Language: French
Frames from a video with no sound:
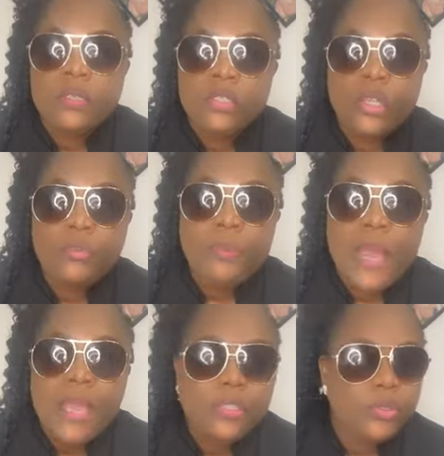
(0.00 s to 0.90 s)
J'ai une
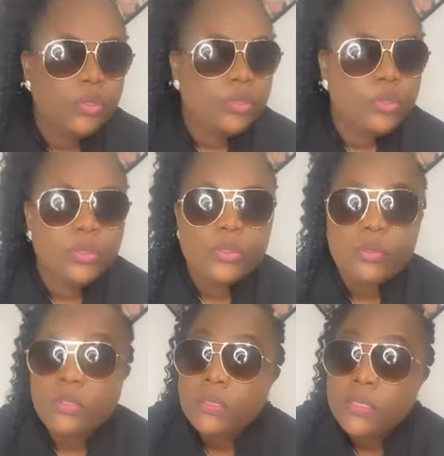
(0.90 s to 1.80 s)
page de
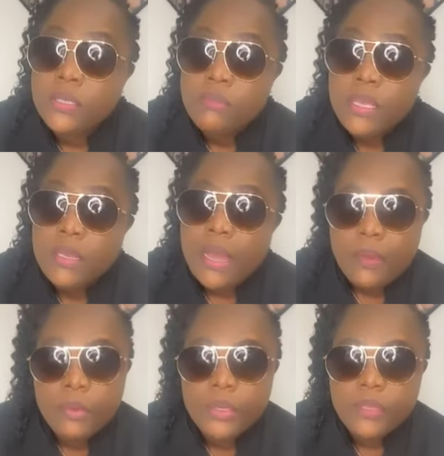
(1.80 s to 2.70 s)
70 000
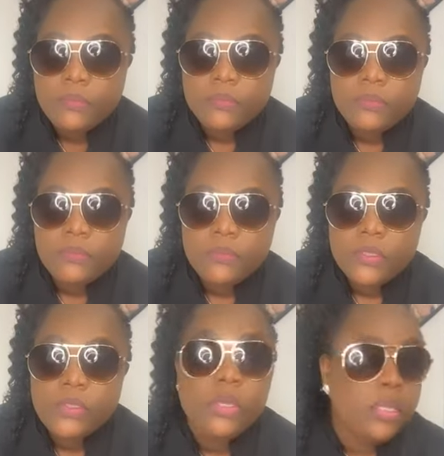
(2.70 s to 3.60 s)
abonnés
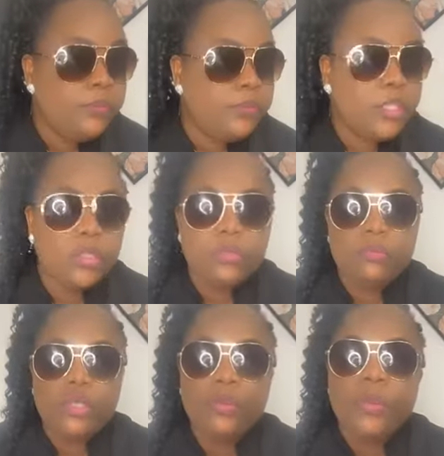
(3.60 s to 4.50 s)
sur Lean Fashion,
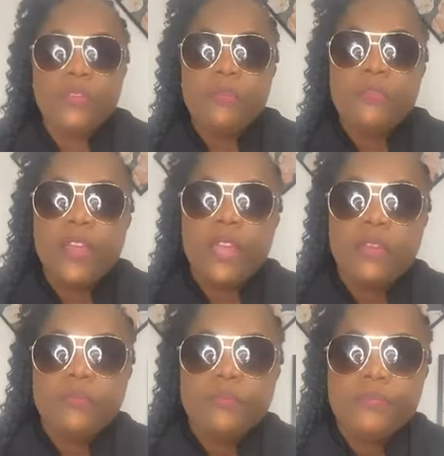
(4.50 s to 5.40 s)
mais je préfère faire